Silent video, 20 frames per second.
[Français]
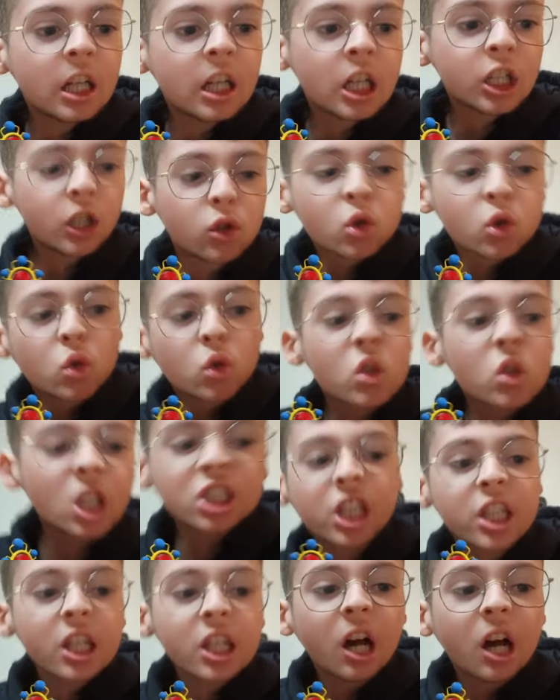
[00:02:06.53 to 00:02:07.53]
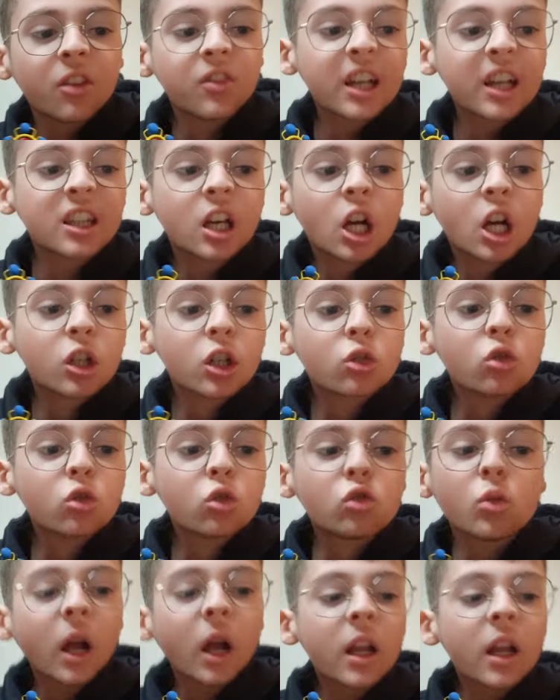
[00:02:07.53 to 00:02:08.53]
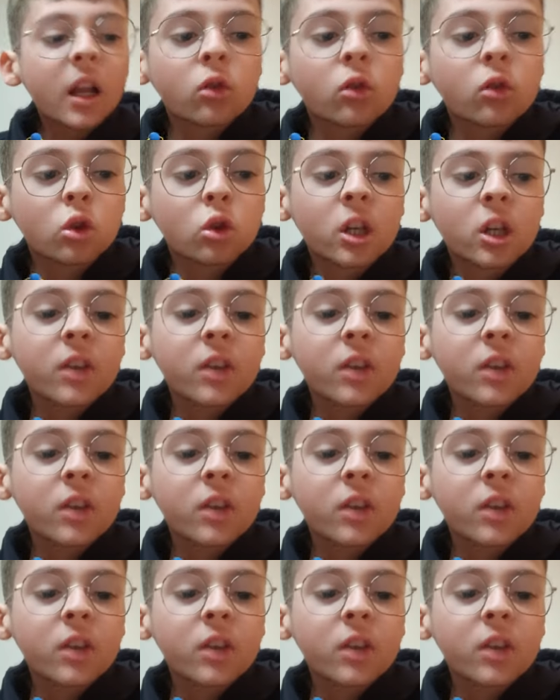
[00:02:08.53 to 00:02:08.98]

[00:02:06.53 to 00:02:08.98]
J'ai tout enchaîné en fait. j'ai tout sous et vous retourner,